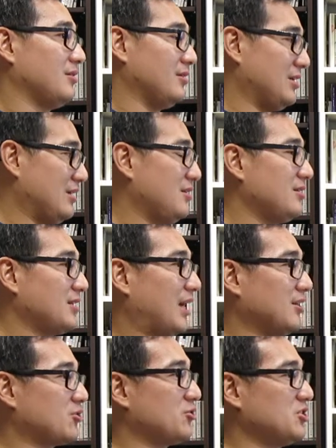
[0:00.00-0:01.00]
你他
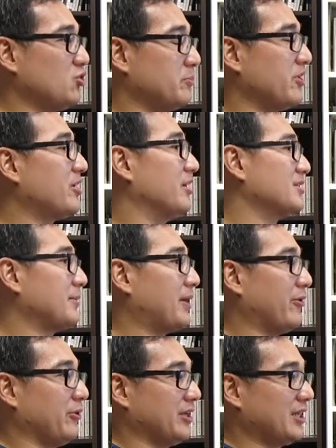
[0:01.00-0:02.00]
的东西有没有可能再
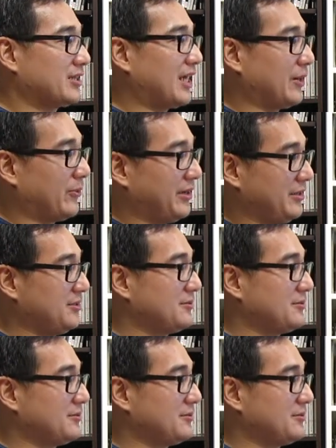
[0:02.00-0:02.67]
跑回来在台湾？